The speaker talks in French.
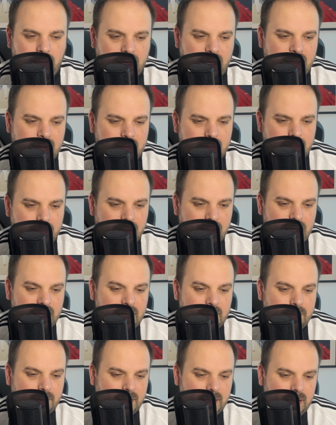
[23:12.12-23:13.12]
voilà, mais
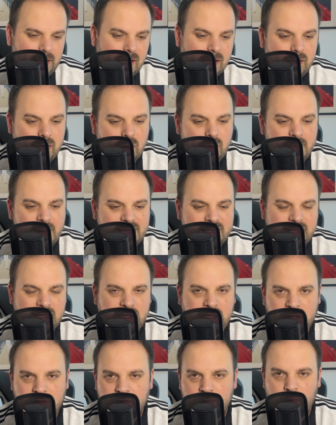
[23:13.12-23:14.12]
là après il y a eu
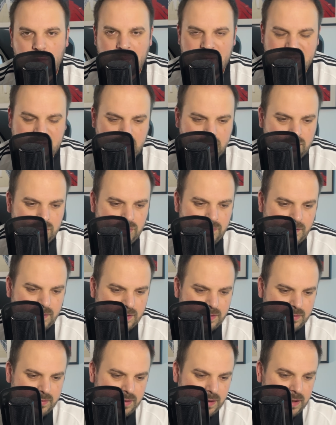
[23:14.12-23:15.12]
Marcelino, bon Marcelino,
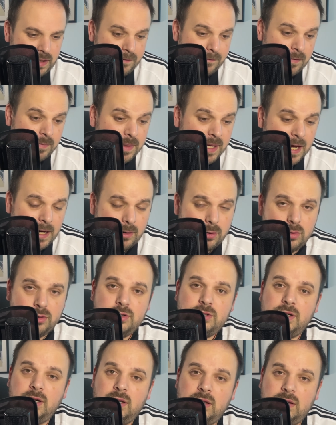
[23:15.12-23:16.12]
il l'avait mis à
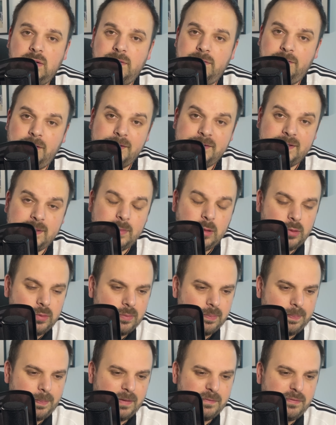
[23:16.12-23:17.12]
gauche, alors
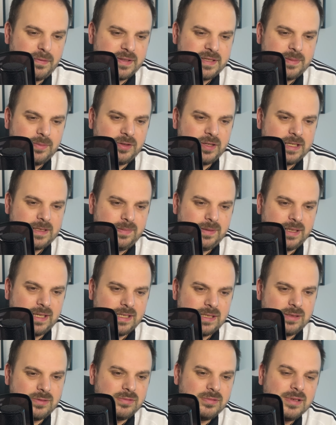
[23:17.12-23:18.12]
forcément, pas forcément
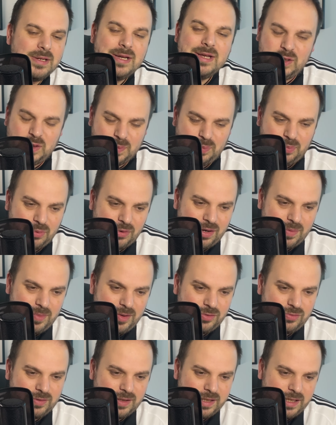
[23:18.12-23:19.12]
d'explication de pourquoi
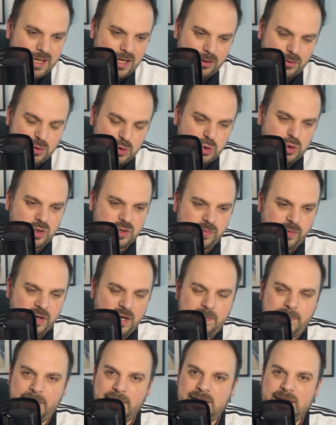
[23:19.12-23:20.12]
mettre Unai à gauche, heureusement
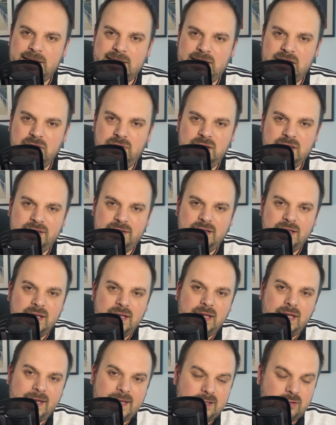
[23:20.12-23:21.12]
il est parti assez vite,
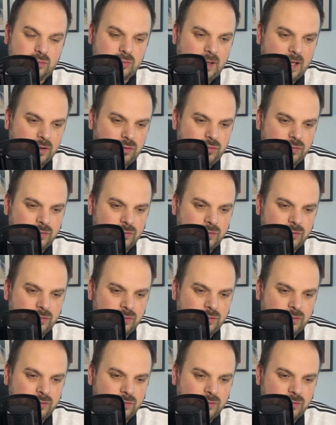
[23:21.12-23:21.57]
et sous